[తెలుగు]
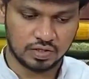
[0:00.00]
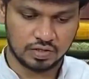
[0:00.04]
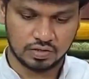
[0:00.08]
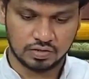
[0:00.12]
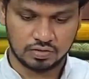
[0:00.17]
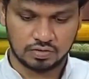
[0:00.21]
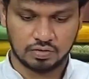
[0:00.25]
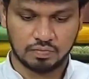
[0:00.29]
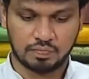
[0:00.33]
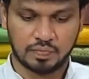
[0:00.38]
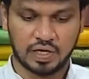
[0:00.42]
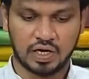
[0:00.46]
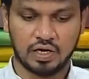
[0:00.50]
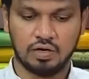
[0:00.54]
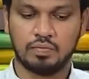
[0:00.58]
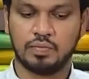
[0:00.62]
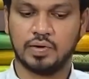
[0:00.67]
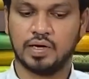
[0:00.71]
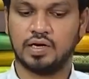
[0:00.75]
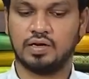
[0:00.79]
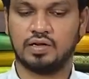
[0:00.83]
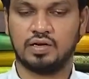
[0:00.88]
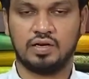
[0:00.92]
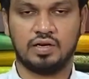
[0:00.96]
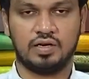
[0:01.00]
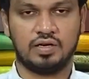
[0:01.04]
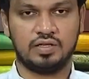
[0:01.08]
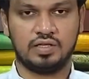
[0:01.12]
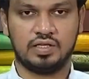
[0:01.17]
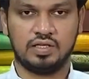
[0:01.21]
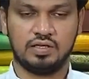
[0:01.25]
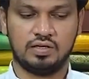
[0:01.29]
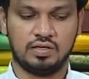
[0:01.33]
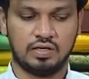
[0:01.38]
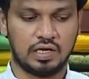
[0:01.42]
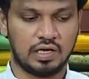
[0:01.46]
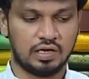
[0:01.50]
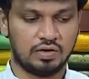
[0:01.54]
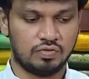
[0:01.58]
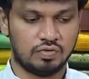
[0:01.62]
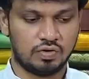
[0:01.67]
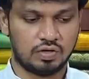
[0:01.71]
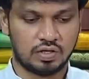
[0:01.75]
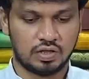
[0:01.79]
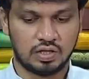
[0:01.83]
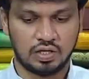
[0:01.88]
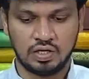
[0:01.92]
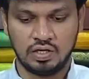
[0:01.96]
సో పళ్ళు ప్యాటర్న్ అనేది ఇలా
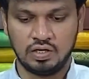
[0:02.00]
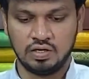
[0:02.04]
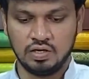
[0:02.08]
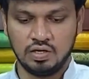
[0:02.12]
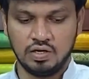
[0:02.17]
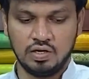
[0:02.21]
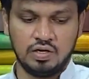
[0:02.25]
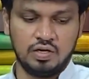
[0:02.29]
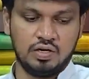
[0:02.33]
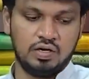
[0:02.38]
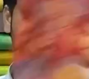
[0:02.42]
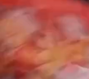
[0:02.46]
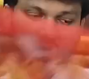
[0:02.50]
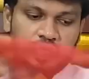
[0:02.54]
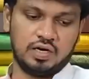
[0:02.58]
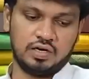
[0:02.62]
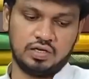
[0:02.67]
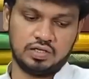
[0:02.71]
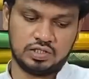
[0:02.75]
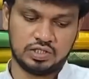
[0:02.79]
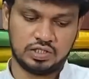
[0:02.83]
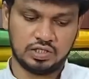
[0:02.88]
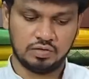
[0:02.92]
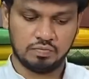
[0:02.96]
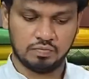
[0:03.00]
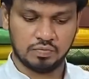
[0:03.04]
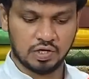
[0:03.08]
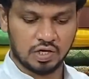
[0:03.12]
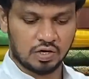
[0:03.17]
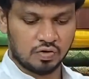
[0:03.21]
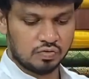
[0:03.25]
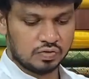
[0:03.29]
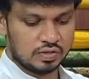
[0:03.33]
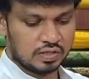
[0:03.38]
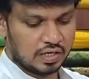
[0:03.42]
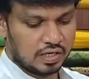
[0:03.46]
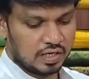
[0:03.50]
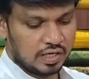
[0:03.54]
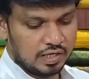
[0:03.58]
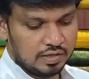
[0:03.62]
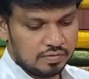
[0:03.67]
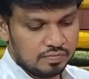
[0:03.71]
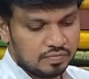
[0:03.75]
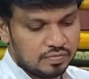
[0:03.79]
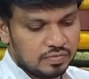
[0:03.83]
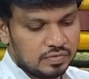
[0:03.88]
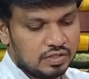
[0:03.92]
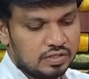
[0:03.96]
ఉంటుంది అండ్ వచ్చి బ్లౌజ్ అండి
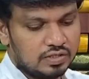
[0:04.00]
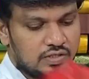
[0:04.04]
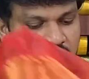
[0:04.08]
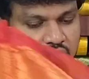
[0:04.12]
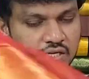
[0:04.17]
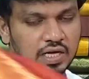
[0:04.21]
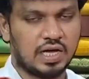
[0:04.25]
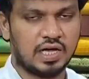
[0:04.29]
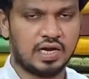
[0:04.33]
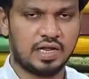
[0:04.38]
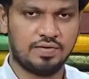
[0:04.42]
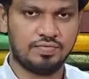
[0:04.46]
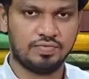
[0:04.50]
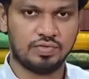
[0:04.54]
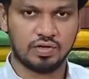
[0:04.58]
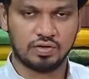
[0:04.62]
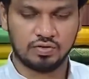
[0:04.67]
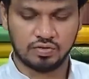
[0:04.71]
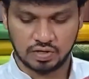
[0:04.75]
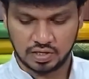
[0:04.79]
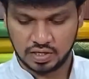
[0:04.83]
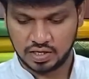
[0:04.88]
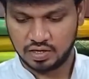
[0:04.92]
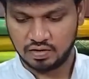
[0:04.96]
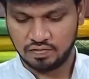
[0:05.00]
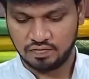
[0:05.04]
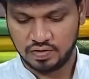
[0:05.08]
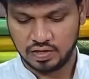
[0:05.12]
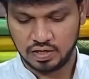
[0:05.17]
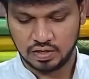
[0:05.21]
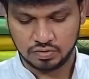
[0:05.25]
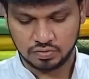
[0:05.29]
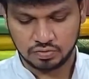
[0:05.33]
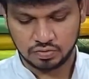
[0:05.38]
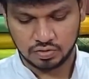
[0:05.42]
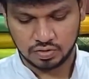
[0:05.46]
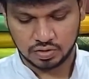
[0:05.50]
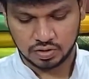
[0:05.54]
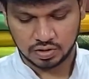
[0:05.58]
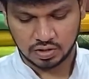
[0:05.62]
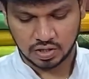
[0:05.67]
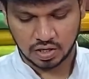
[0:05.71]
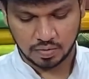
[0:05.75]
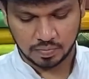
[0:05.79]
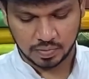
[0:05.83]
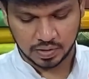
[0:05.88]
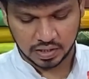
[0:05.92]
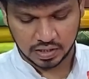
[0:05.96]
శారీ అంతా కూడా హెవీ లుక్ ఉంటుంది
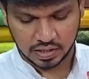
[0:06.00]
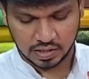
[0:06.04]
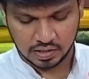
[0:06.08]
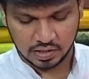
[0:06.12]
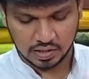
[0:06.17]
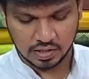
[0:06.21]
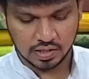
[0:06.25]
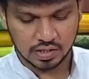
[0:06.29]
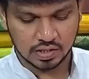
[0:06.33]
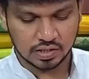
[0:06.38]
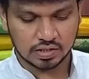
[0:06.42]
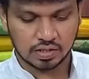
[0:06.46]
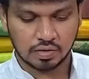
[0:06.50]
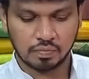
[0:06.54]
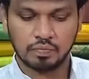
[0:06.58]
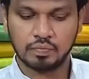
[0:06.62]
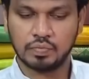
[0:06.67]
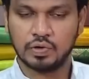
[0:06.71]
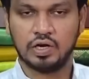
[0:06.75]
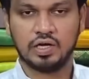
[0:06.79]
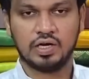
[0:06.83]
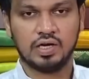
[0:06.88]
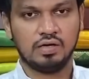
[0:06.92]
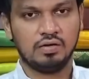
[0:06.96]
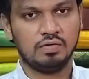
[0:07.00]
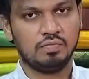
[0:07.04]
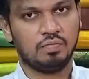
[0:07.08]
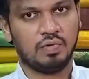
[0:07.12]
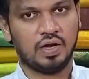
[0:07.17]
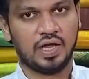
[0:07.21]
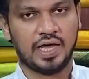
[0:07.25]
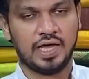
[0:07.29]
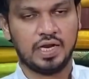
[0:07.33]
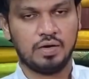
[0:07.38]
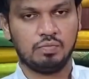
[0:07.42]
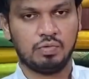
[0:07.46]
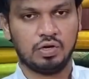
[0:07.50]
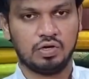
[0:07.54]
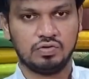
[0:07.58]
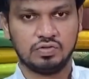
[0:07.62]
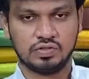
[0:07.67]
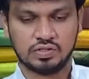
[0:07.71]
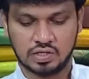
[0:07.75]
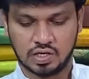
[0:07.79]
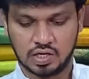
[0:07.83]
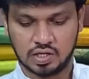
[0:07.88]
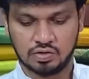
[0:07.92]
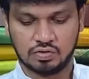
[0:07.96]
కాబట్టి సింపుల్గా ప్లెయిన్ బ్లౌజ్
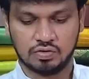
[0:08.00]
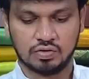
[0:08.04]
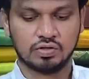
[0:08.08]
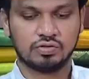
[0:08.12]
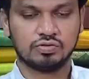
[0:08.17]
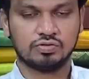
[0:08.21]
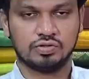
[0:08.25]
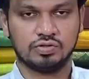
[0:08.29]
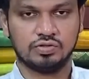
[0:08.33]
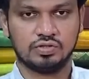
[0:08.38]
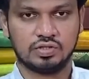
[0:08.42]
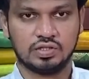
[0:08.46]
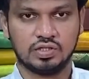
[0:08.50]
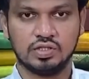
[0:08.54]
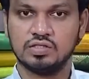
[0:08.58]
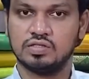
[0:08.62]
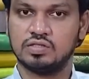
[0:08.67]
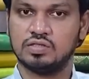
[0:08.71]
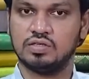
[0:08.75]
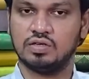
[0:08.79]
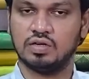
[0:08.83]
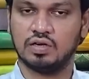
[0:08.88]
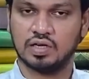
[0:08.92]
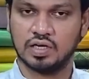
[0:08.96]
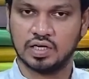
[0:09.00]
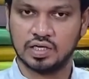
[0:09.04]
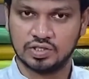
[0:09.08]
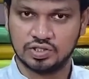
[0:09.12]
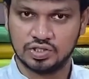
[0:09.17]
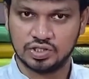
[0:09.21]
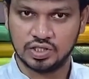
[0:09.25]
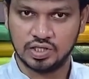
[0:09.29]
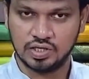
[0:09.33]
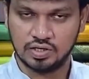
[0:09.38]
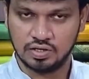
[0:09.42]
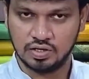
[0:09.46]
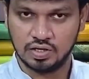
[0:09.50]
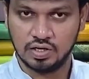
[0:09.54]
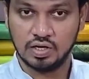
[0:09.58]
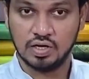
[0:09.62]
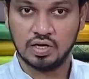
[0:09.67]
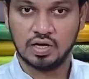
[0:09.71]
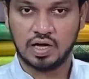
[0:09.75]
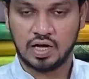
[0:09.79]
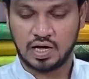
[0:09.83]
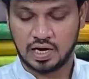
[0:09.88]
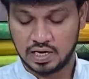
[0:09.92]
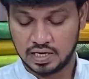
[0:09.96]
అది కూడా కాంట్రాస్ట్ రెడ్ షేడ్
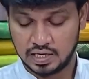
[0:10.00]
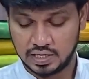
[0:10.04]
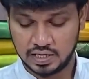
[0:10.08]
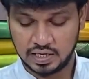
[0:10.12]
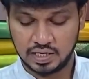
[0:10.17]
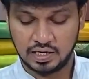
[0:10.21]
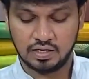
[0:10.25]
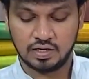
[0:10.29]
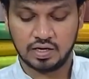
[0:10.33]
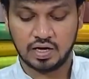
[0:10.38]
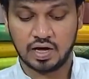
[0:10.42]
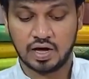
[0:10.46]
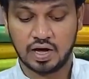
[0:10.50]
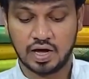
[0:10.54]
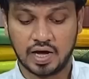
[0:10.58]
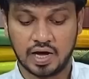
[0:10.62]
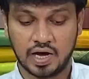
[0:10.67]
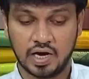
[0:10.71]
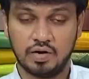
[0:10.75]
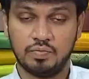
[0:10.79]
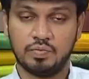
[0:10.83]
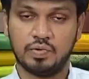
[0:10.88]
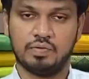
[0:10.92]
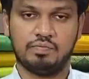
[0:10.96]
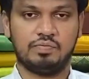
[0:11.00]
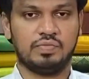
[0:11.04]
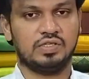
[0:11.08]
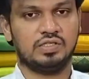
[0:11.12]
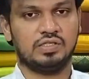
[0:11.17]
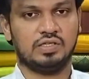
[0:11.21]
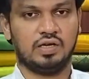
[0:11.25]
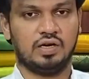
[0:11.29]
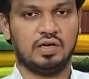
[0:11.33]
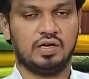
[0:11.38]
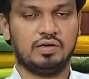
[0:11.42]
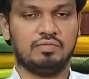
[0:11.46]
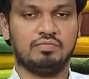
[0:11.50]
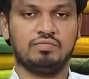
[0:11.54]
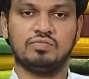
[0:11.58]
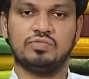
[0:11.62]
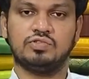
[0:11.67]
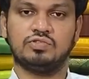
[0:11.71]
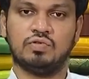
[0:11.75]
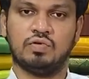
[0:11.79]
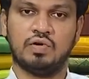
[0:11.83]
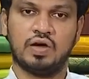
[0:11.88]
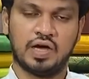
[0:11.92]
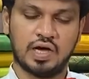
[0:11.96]
అలాగే హ్యాండ్ పర్పస్ అండి సో
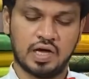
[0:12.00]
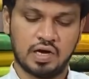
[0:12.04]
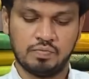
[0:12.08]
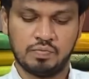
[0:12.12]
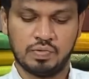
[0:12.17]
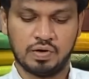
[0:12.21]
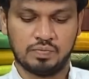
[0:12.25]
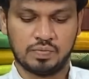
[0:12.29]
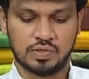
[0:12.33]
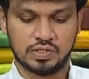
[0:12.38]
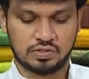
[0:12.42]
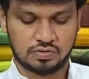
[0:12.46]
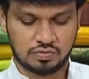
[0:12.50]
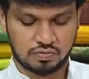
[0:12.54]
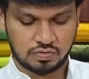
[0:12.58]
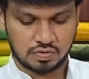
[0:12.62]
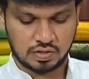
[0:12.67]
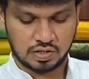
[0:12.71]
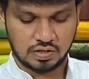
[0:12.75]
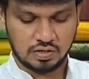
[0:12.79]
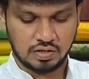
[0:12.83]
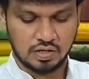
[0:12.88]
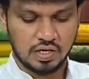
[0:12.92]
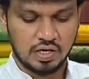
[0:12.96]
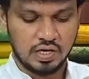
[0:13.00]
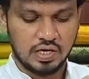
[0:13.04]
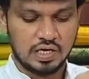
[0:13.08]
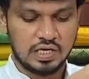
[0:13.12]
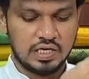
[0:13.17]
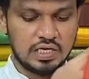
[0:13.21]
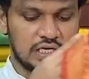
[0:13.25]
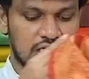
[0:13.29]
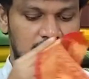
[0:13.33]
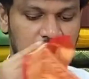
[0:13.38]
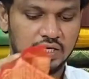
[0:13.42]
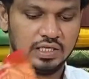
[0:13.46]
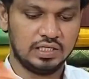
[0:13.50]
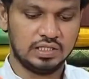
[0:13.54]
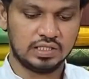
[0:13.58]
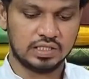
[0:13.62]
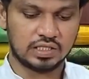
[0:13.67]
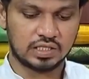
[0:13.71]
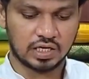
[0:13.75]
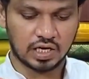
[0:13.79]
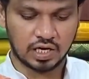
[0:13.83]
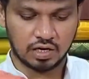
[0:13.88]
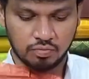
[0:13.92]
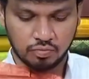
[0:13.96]
హ్యాండ్ పర్పస్ కూడా ఈ కంచి
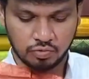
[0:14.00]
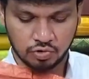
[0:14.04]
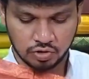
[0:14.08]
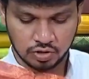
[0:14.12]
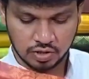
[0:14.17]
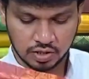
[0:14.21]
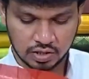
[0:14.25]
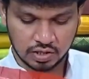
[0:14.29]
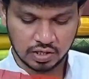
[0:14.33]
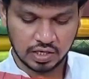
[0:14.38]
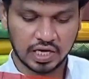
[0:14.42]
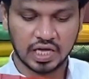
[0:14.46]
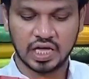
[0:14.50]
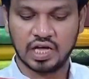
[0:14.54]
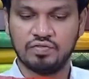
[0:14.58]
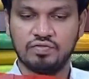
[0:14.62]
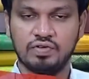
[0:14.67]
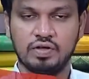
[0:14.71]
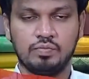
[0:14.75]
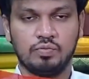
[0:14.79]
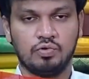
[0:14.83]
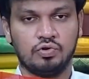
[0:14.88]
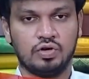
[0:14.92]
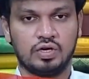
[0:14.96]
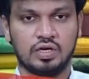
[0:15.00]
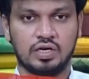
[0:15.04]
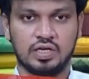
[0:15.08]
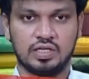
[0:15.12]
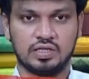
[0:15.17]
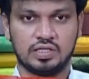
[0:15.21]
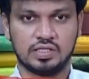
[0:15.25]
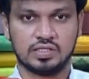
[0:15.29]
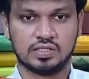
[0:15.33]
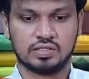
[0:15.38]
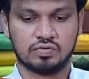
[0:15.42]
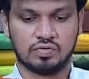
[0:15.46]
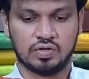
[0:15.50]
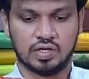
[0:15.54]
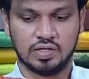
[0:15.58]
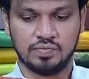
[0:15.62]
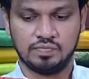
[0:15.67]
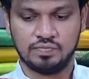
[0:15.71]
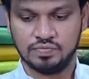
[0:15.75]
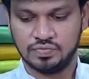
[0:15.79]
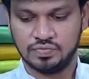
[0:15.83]
స్టైల్ బార్డర్ హెవీ బార్డర్ని తీసుకున్నాం